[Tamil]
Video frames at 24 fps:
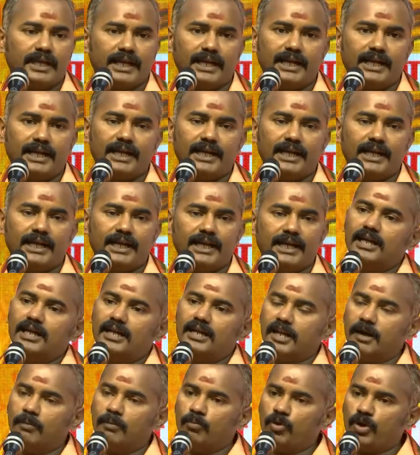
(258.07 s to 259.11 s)
ஏன்னா
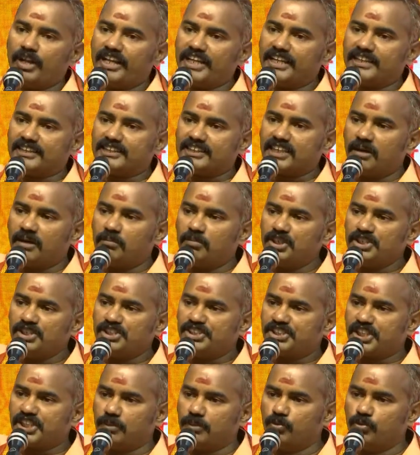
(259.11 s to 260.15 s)
நம்முடைய தமிழ்
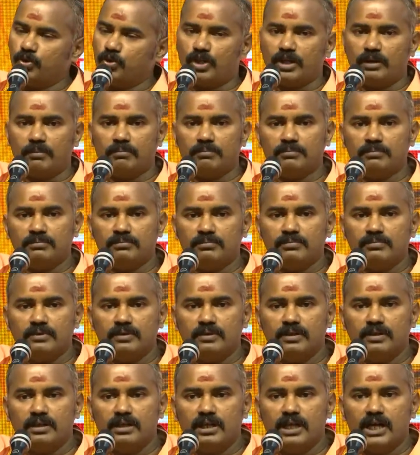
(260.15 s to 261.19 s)
சமூகம்
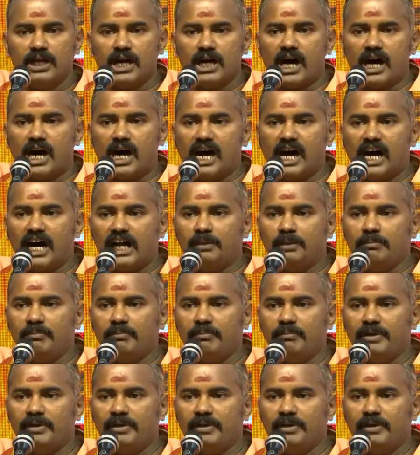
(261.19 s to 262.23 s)

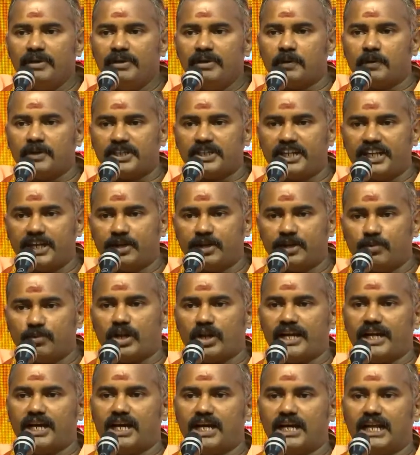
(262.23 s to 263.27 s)
ஆன்மீகத்தை பற்றிய
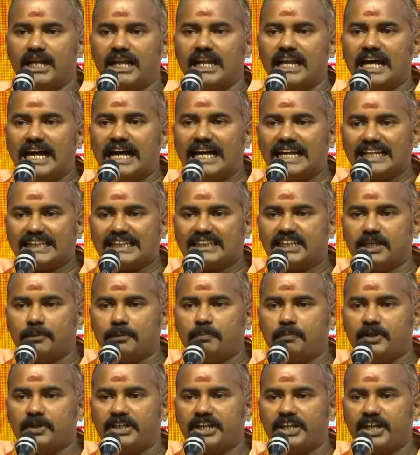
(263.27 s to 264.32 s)
உரையாடல் அறத்தை
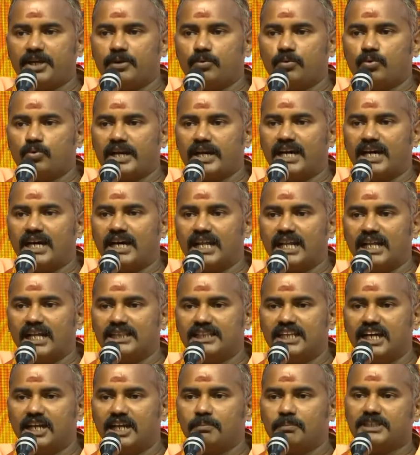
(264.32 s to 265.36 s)
பற்றிய உரையாடல்
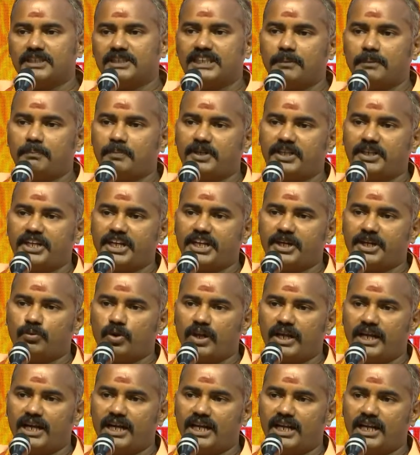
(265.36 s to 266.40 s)
தர்மத்தை பற்றிய
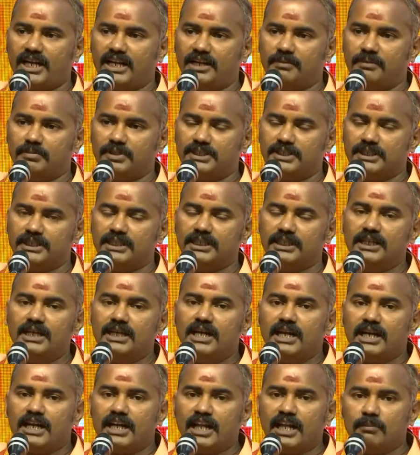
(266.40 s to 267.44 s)
உரையாடல் என்பது
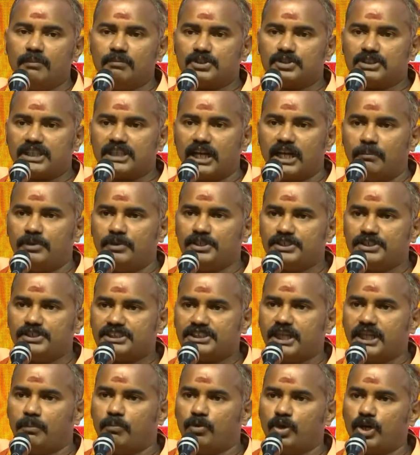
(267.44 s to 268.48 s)
நம் தமிழ்
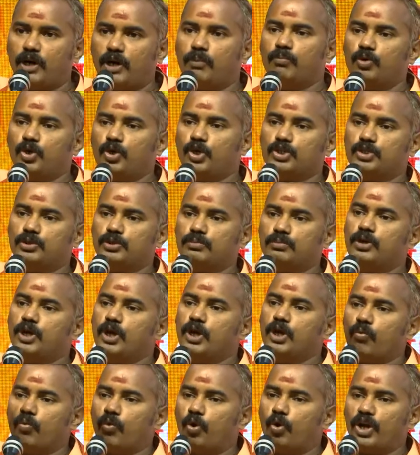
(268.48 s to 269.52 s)
சமூகம் முழுதும்
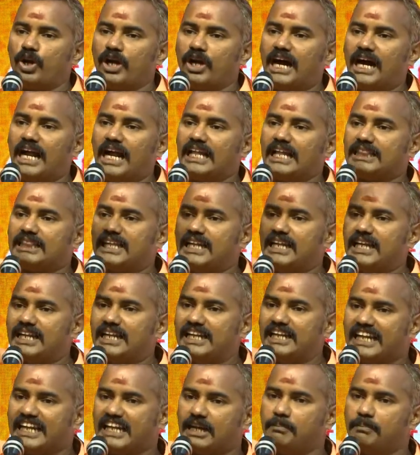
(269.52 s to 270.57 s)
ஒரு காலத்தில்
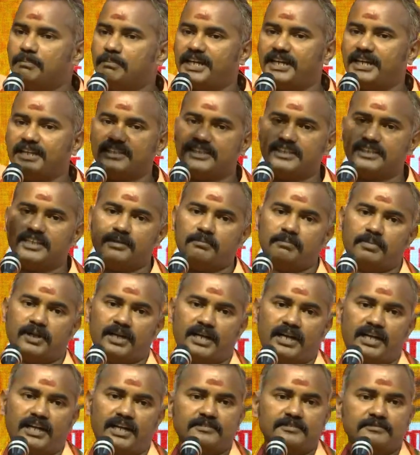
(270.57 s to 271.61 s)
நிரம்பி இருந்தது
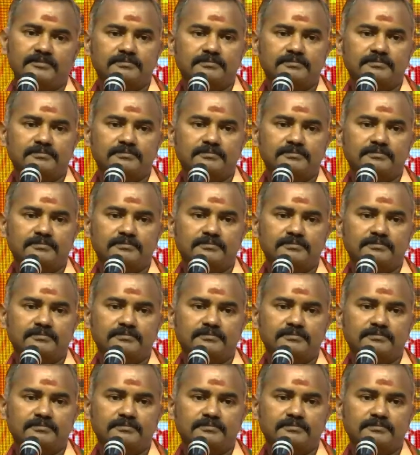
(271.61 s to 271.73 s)
நண்பர்களே